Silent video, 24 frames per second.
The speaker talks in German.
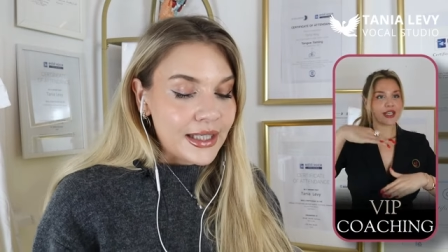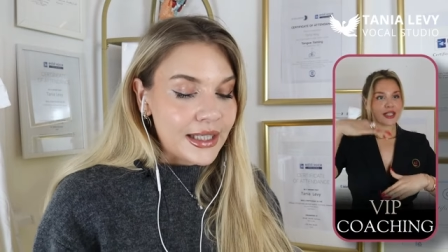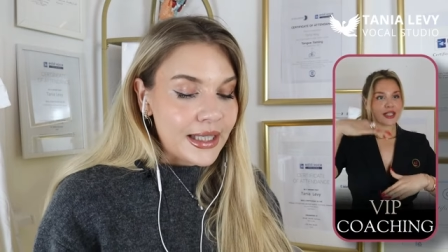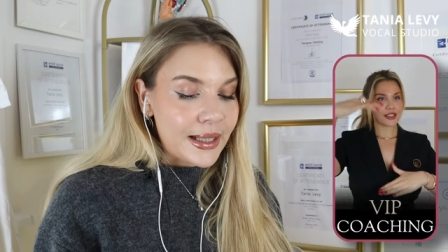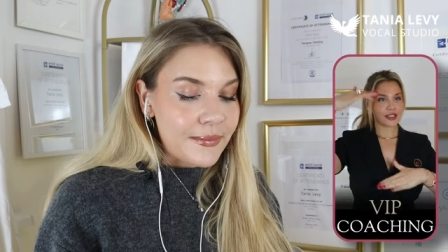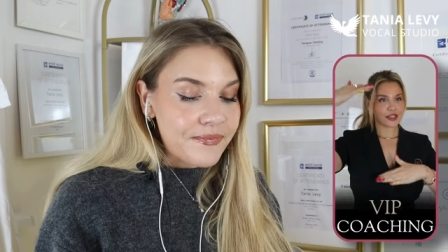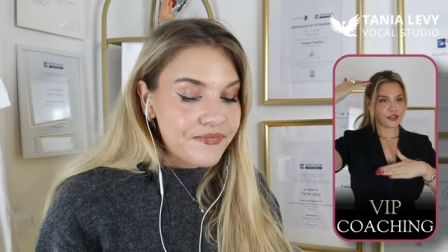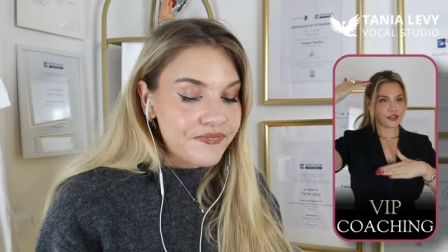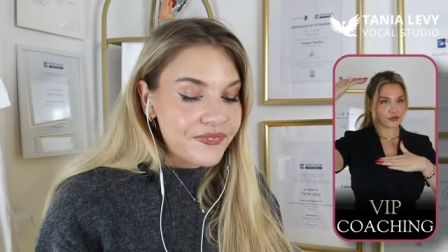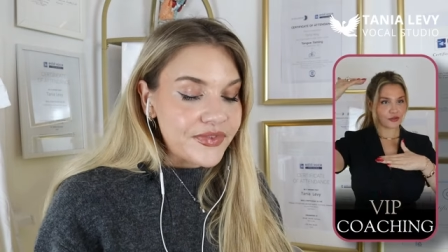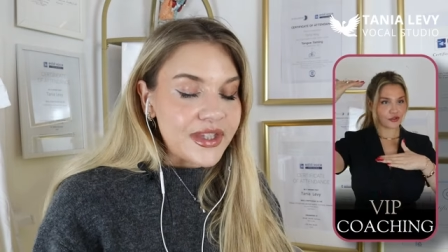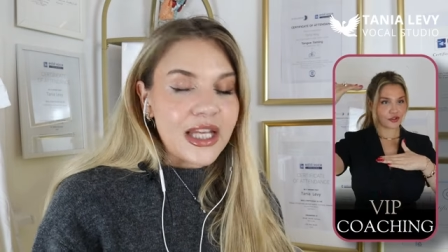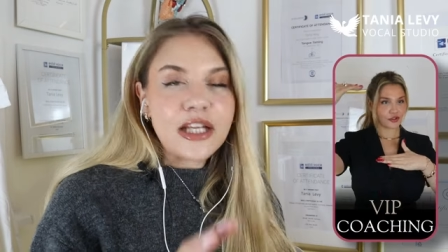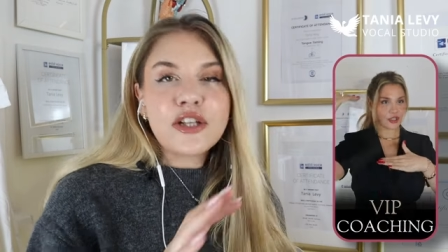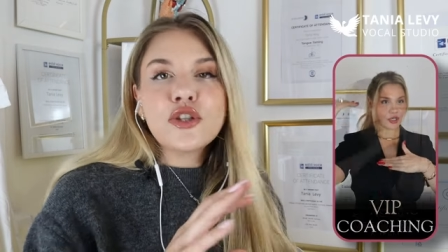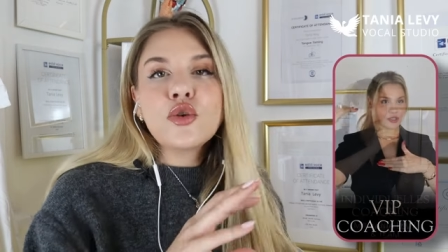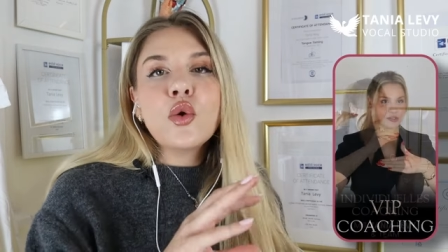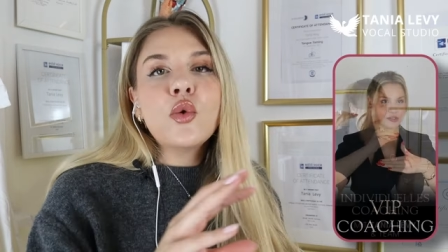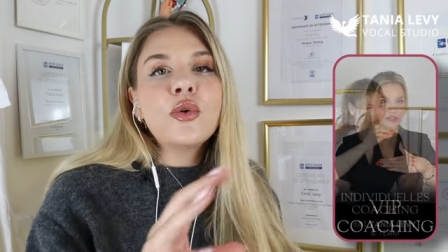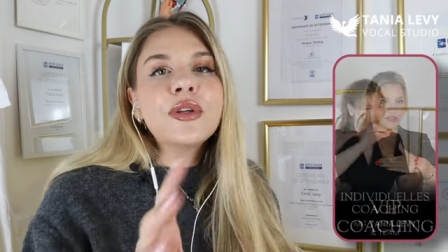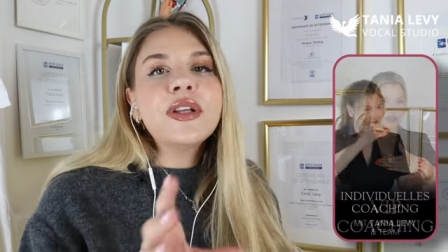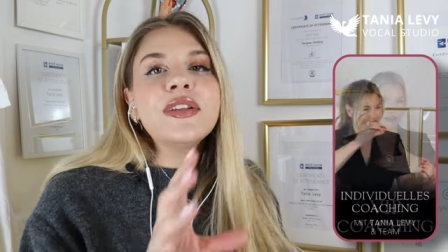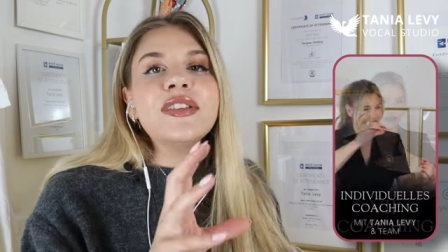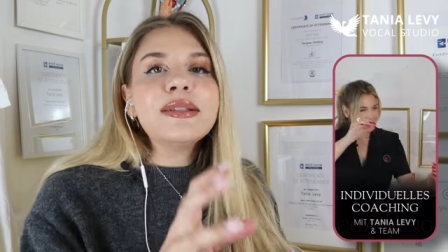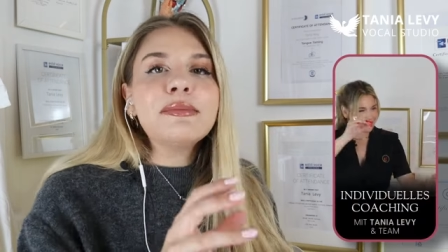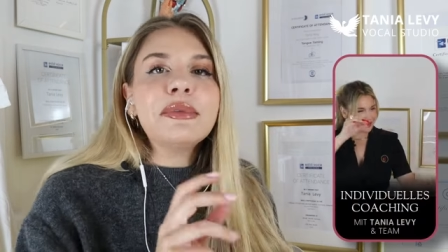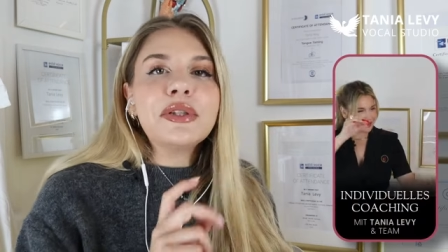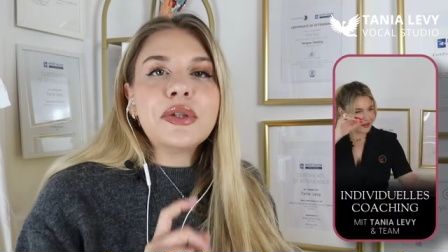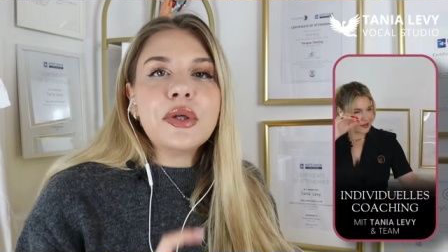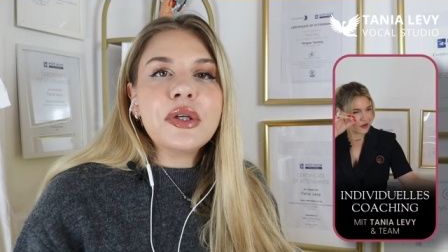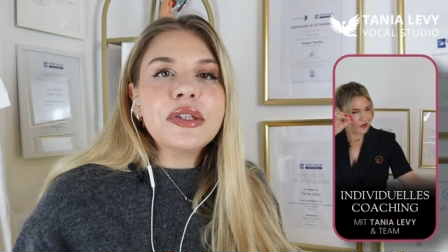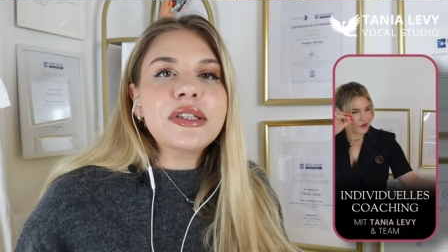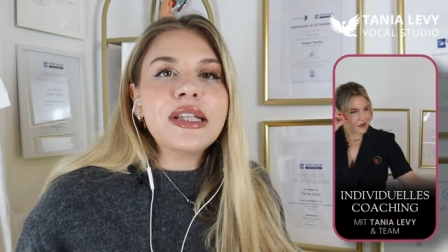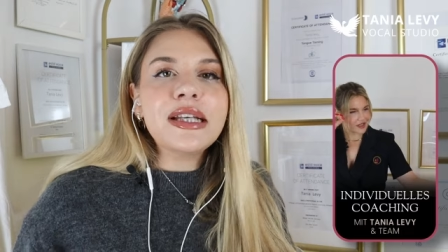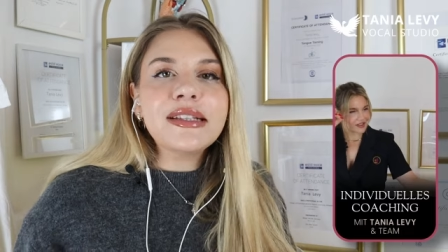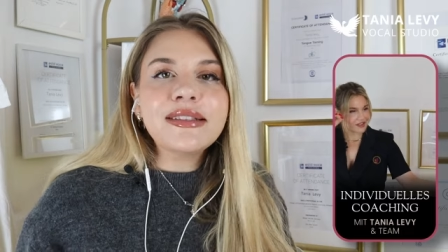Ähm, der Ton ist immer
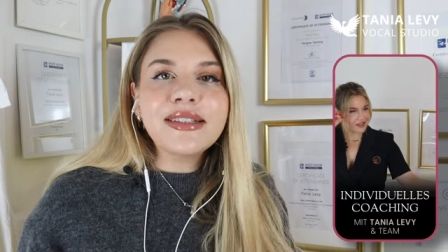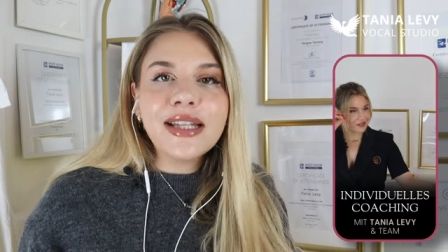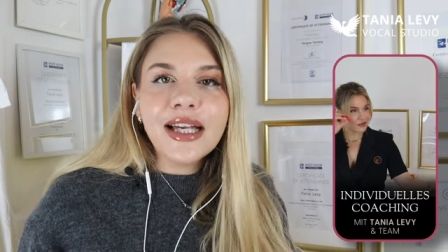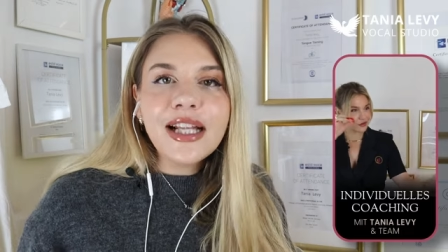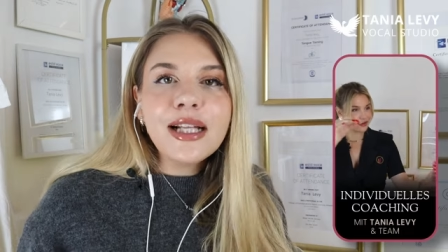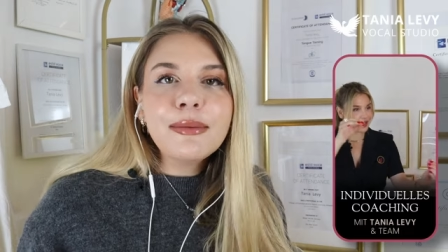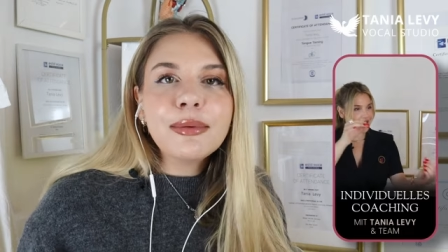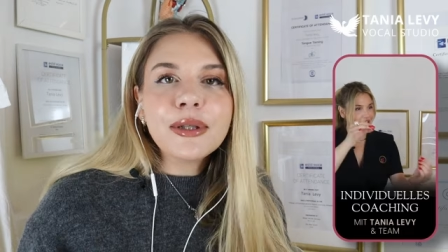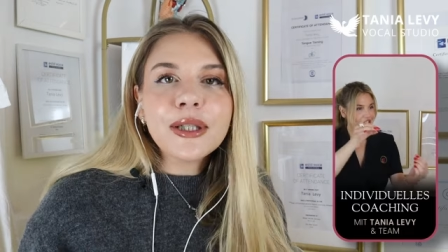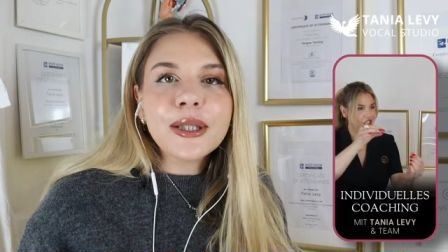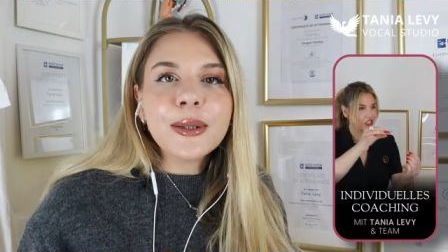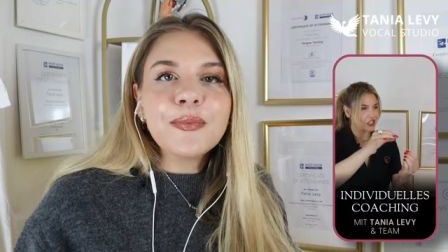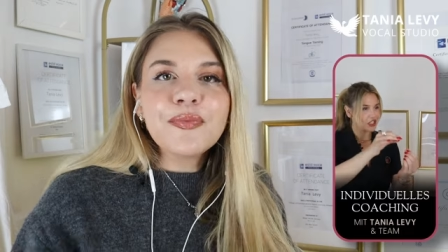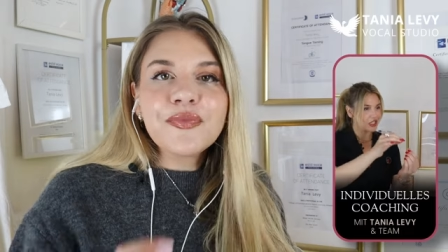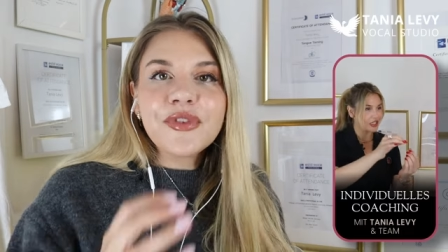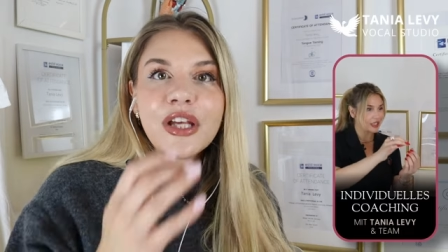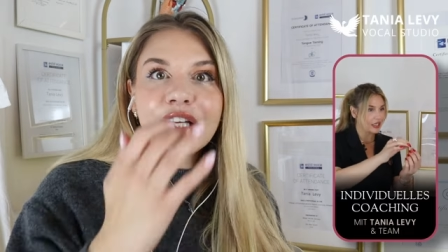noch derselbe.